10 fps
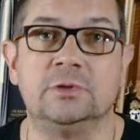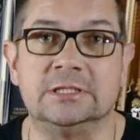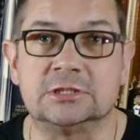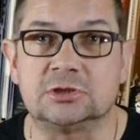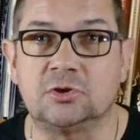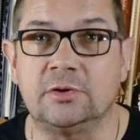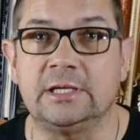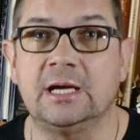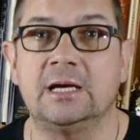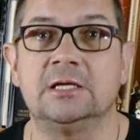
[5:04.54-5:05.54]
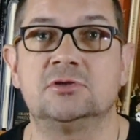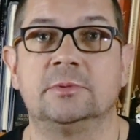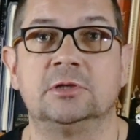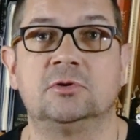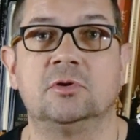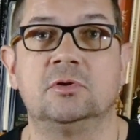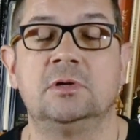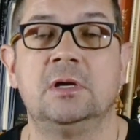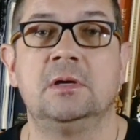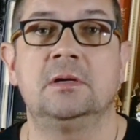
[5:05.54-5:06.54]
historia y sobre todo
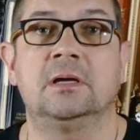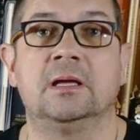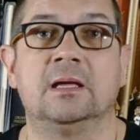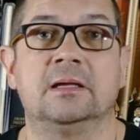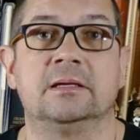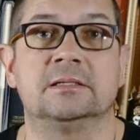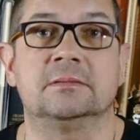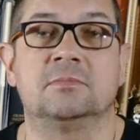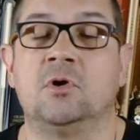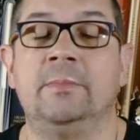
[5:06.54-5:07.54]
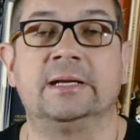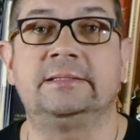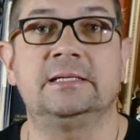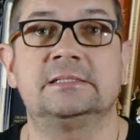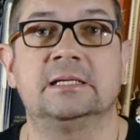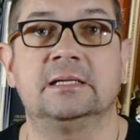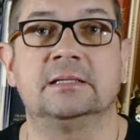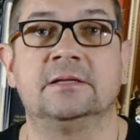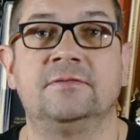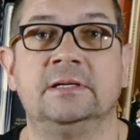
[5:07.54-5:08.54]
eh, convertirse
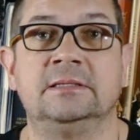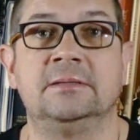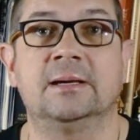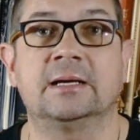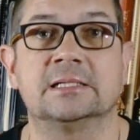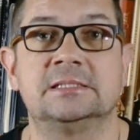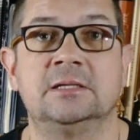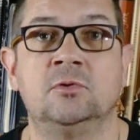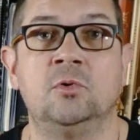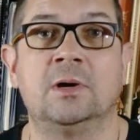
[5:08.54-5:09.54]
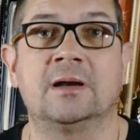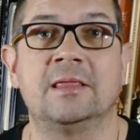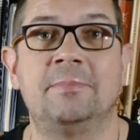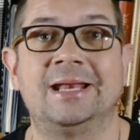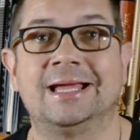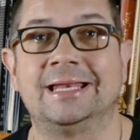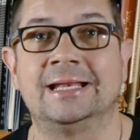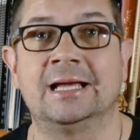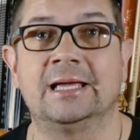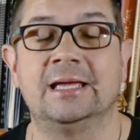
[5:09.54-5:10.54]
en definitiva casi en un lugar de
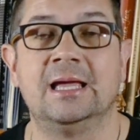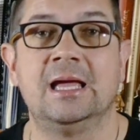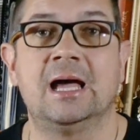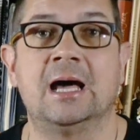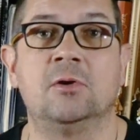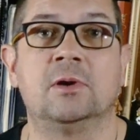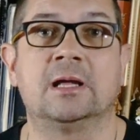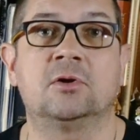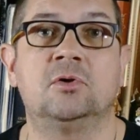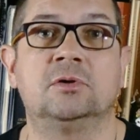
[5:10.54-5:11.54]
peregrinaje a lo largo